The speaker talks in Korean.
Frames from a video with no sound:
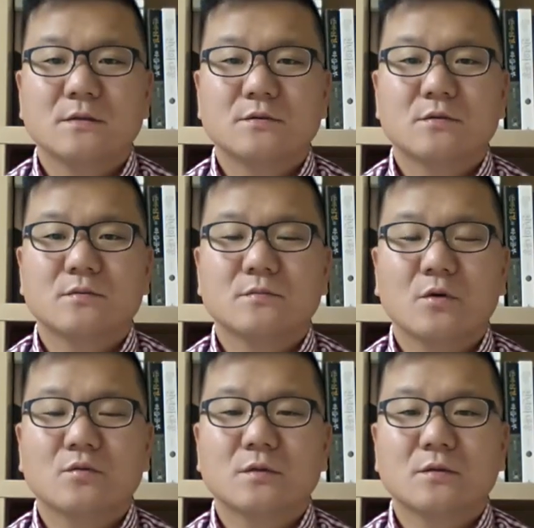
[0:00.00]
조금
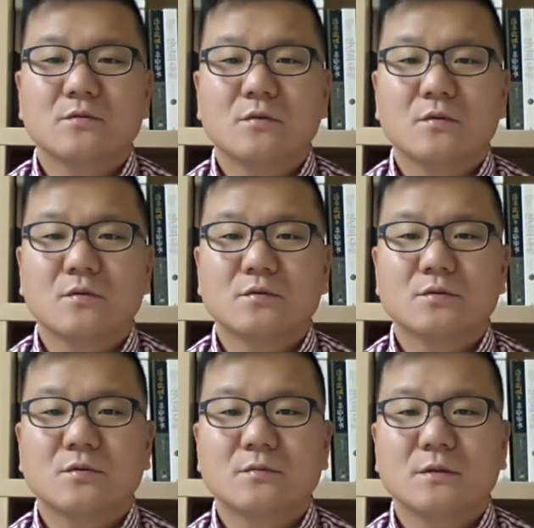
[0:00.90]
여동생도 그렇고
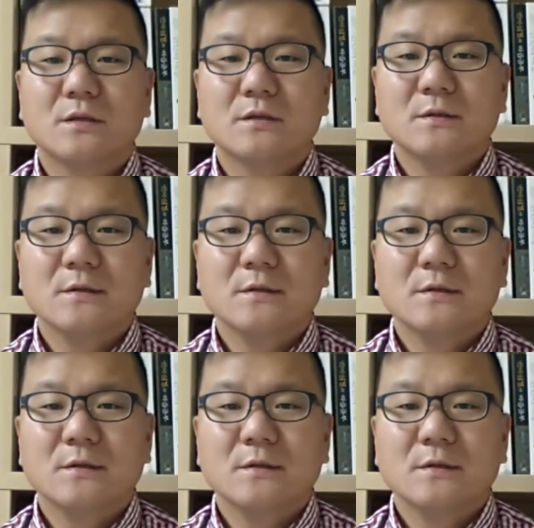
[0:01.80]
조금 이렇게